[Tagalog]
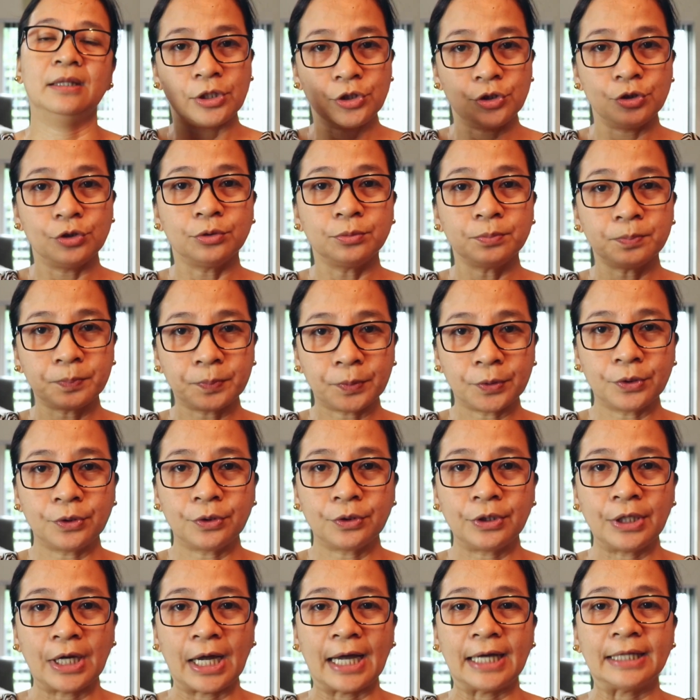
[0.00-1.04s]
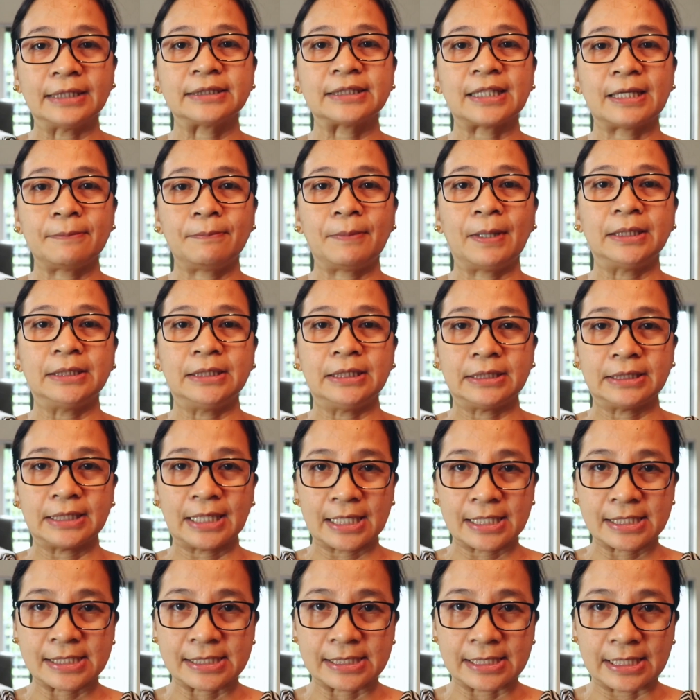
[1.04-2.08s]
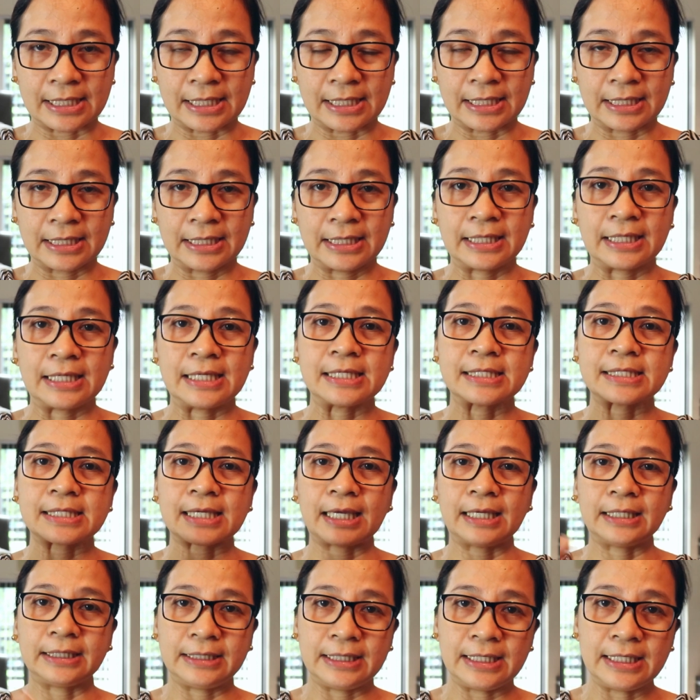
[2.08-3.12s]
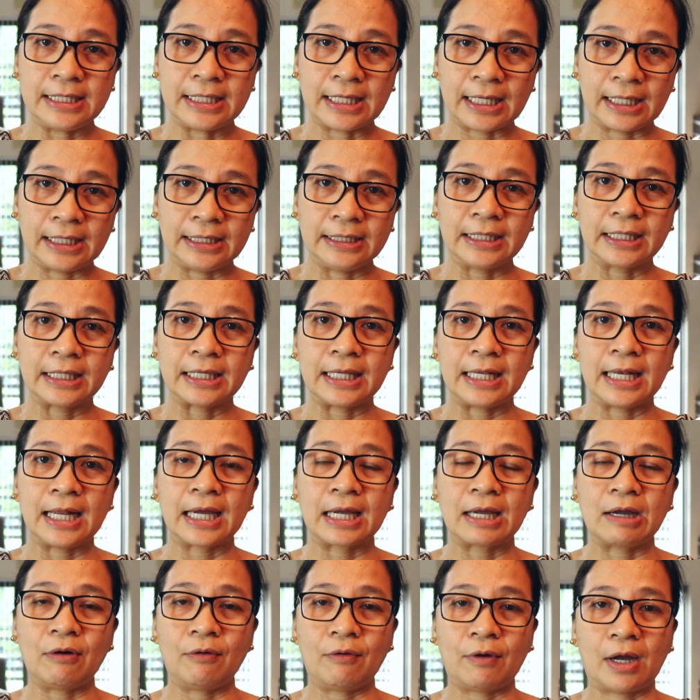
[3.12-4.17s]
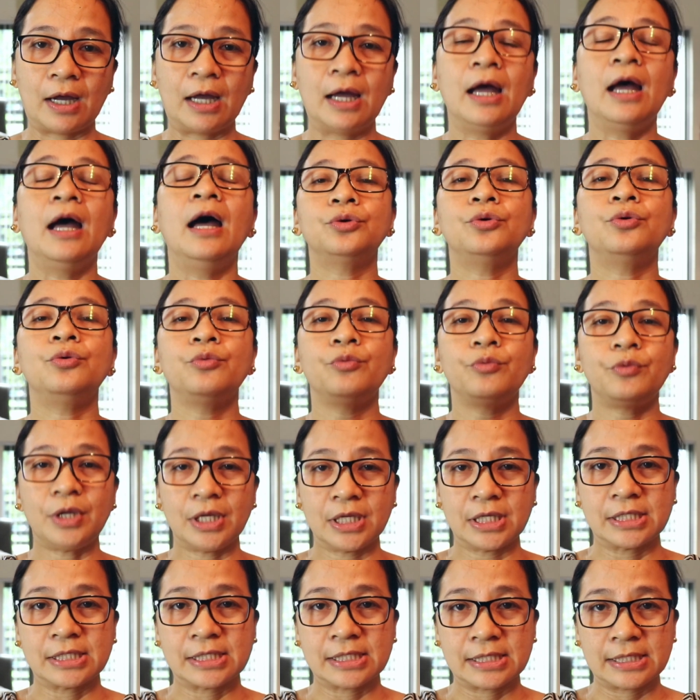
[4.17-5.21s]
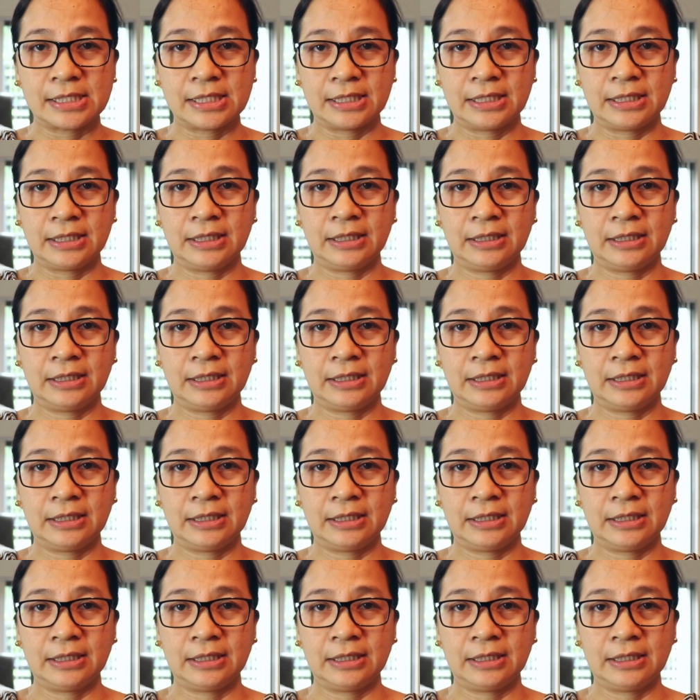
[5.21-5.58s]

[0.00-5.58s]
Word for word: Yun pong antibody testing is ideal na ginagawa 2 weeks